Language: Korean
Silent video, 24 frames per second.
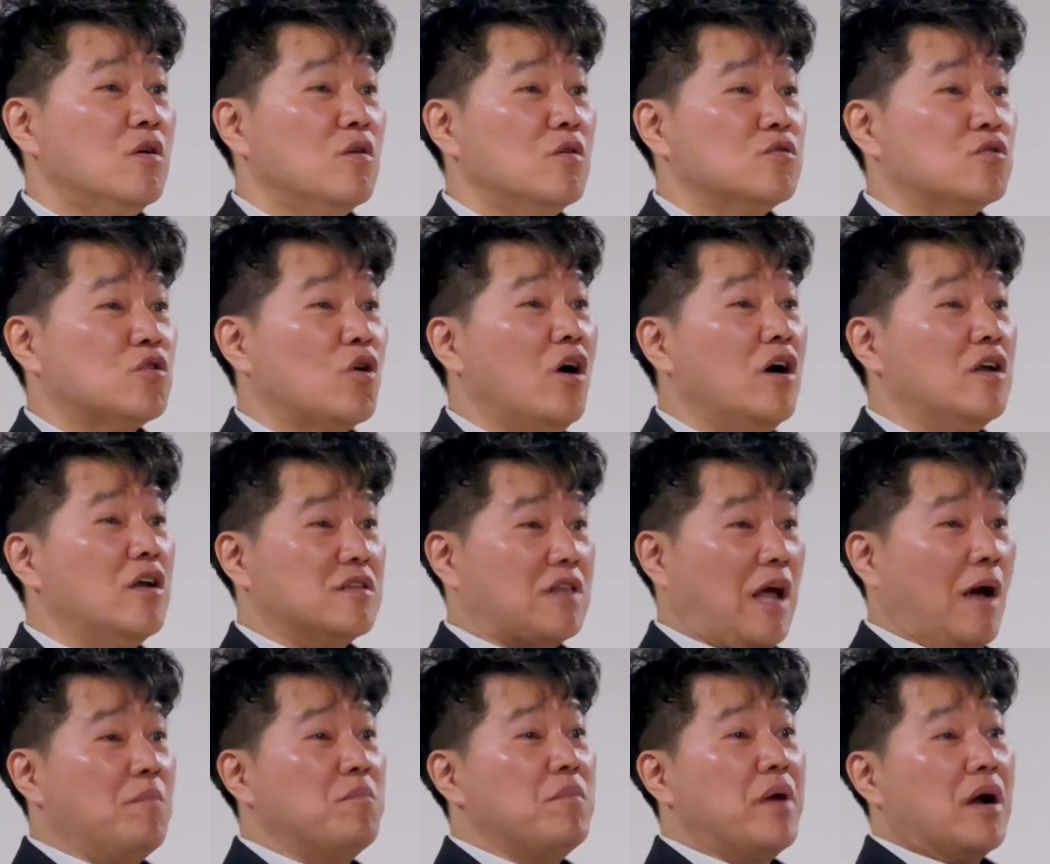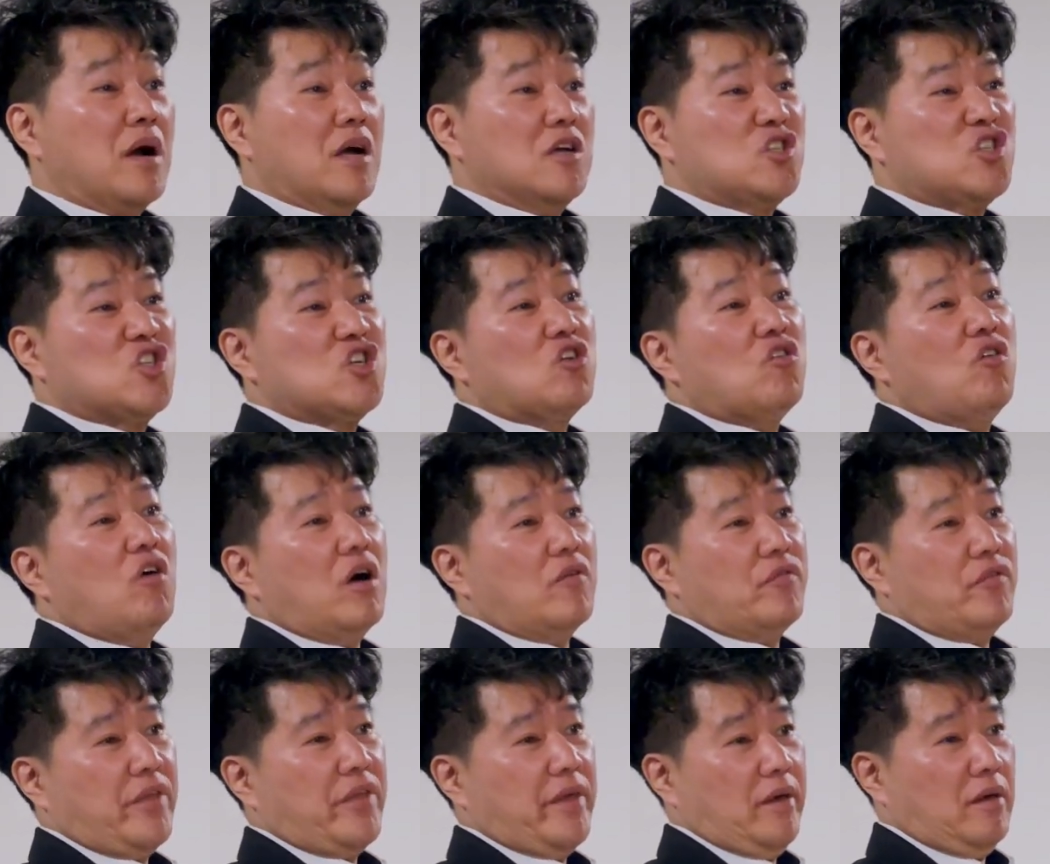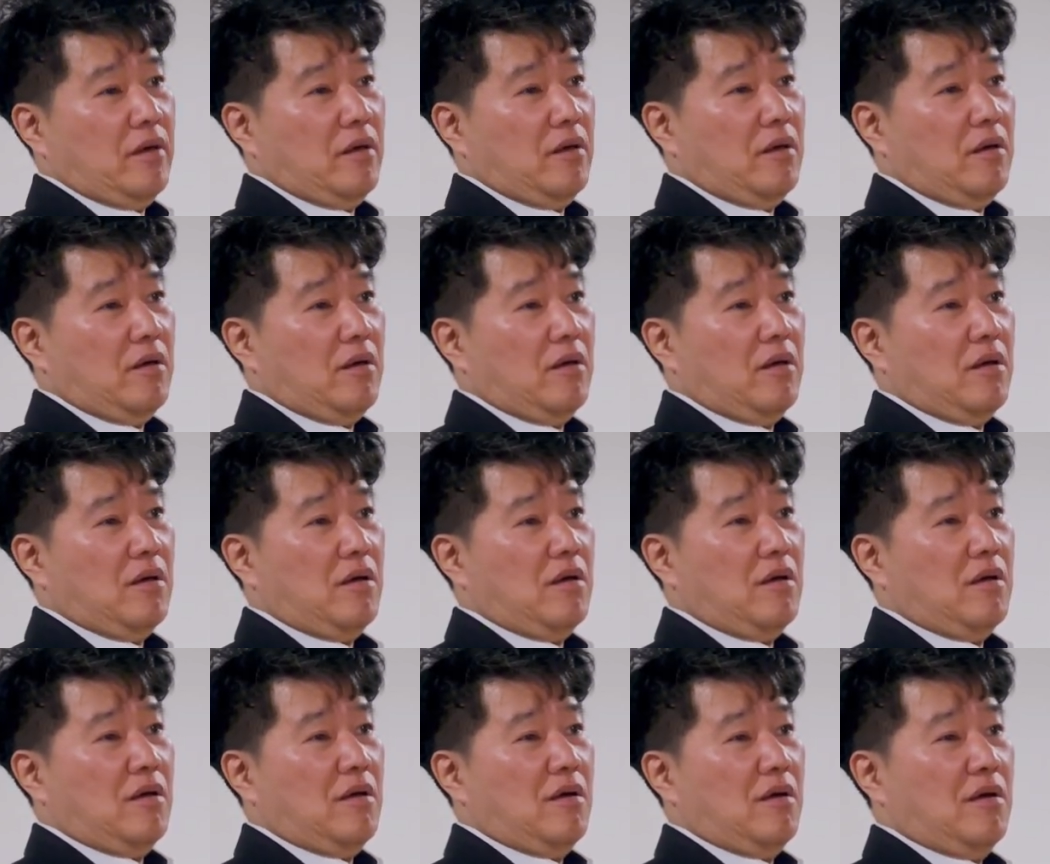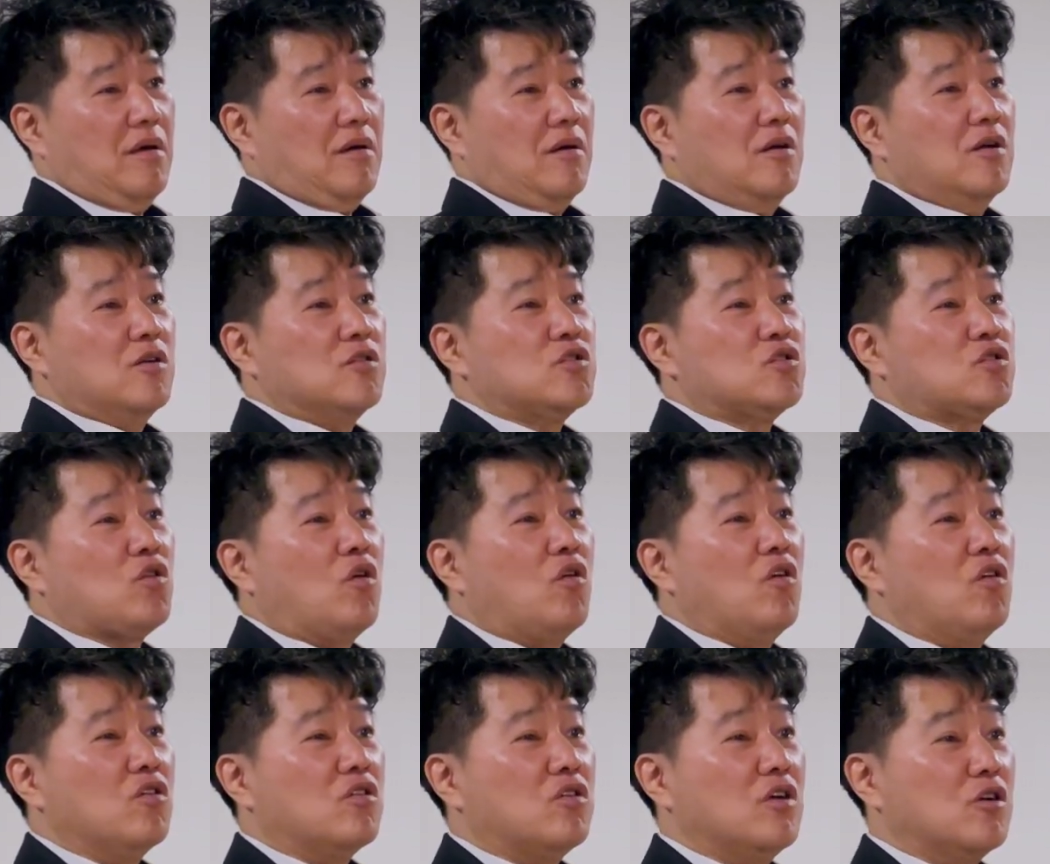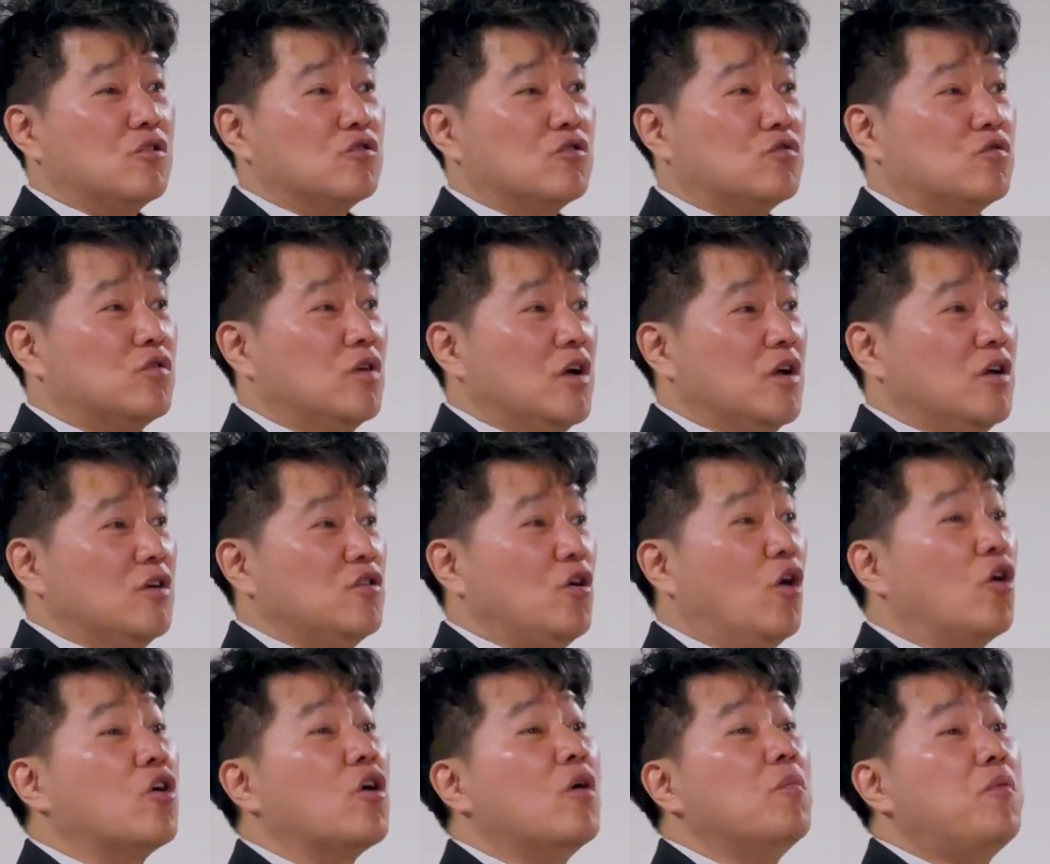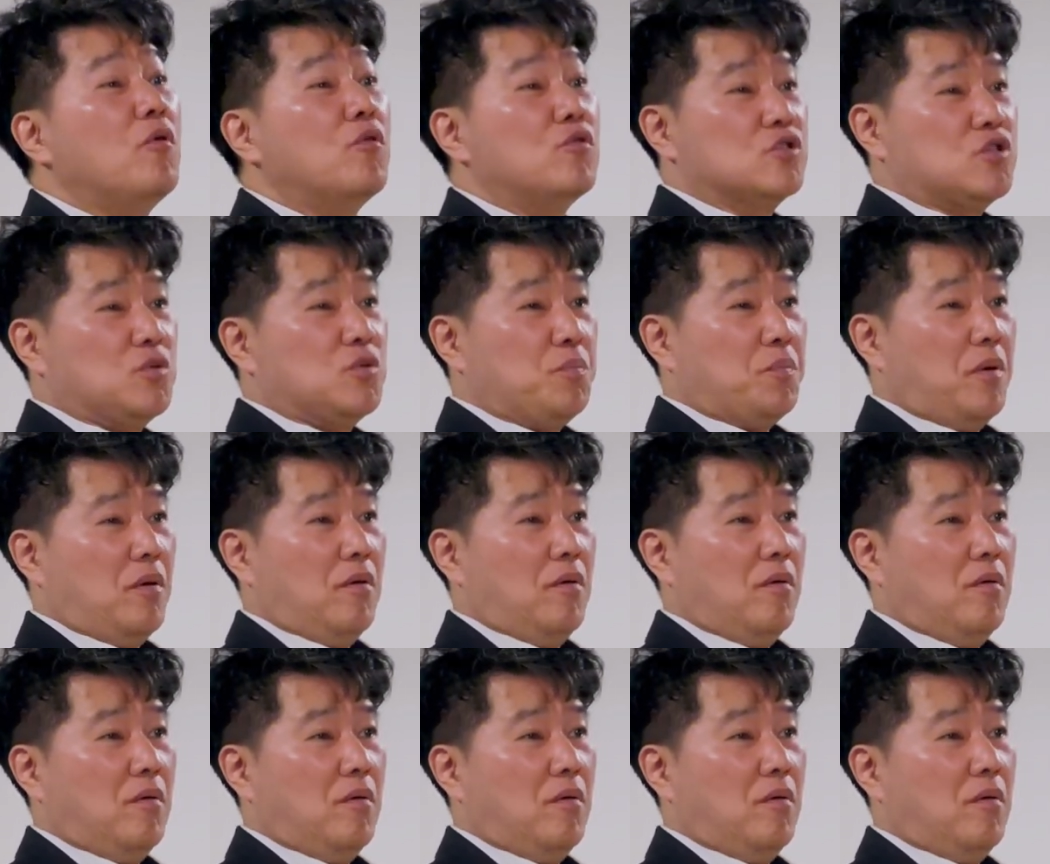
저 안에 담배가 있을 것 같아. 그래서 저걸 그냥 열어보고 싶어.